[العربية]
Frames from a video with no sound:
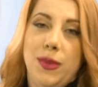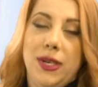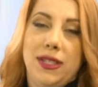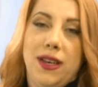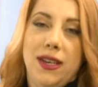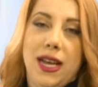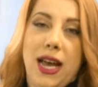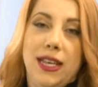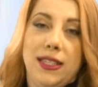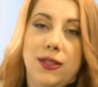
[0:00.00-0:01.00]
ببريطانيا
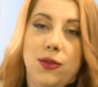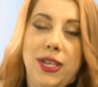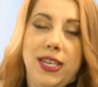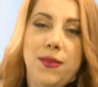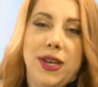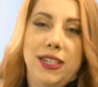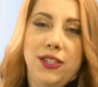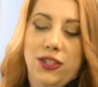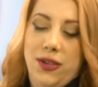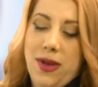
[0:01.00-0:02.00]
حيث هونيك
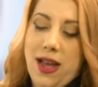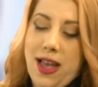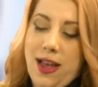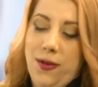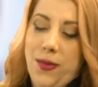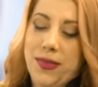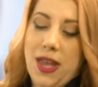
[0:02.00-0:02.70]
بيعيش مع أهله